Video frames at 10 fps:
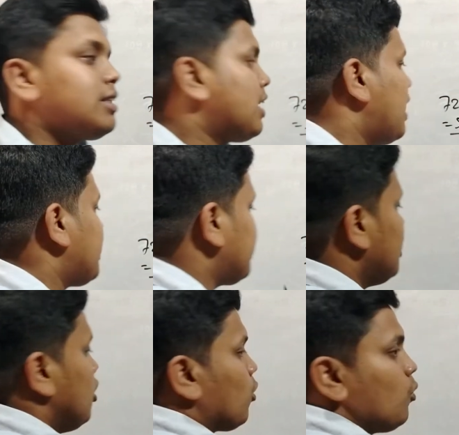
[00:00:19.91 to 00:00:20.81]
যে এটি
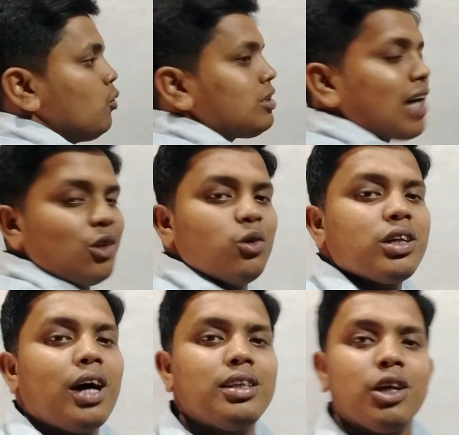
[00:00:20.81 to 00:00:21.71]
কোনো জাদুর
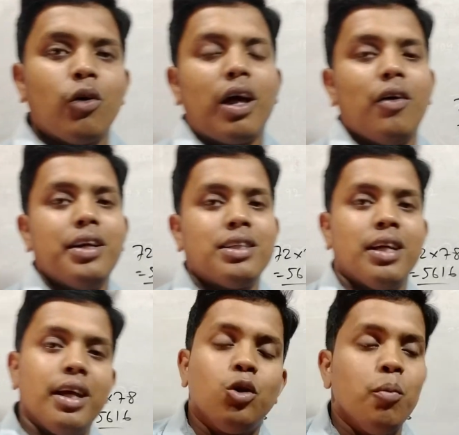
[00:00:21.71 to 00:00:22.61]
সাহায্যে করা
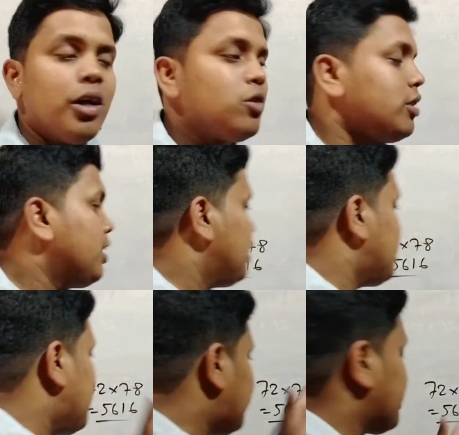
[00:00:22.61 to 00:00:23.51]
হয়েছে তোমরা যদি
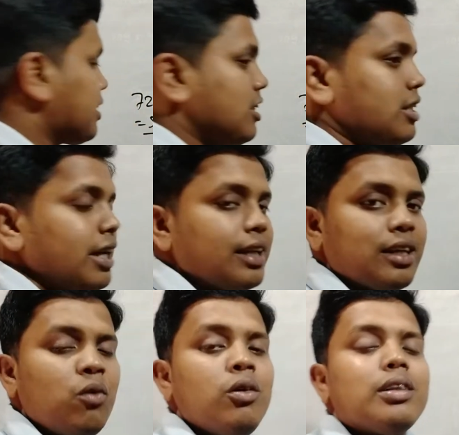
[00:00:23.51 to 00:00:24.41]
ই ট্রিক্সটি শিখে
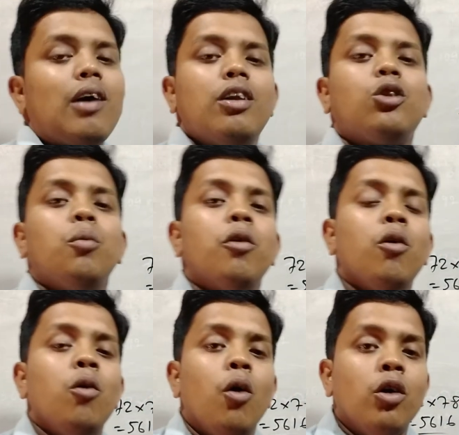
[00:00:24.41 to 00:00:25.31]
যাও তাহলে তোমরাও